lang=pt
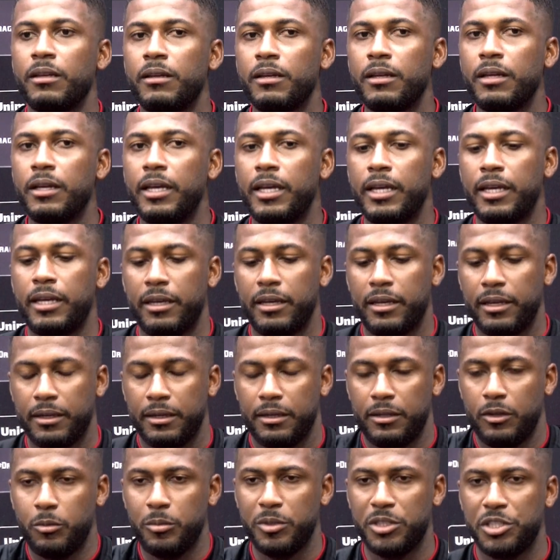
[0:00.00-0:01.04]
É,
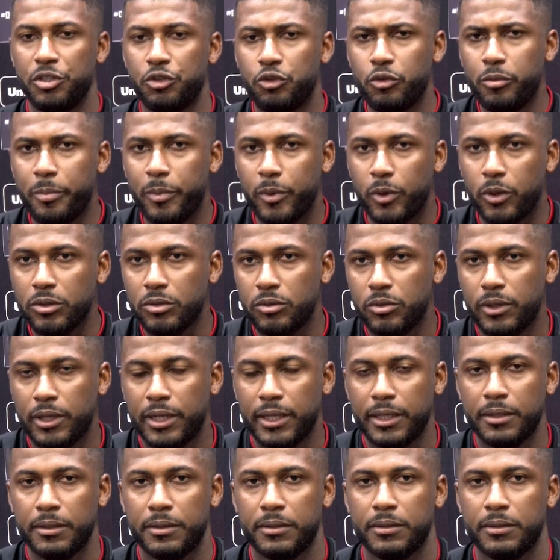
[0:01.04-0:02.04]
eu me sinto pronto, né?